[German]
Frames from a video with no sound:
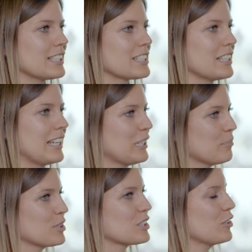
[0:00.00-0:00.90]
das
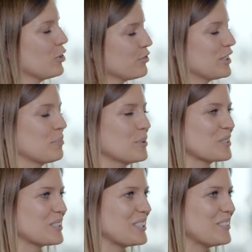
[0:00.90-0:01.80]
Ergebnis dann hoffentlich
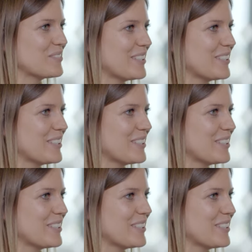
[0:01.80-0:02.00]
positiv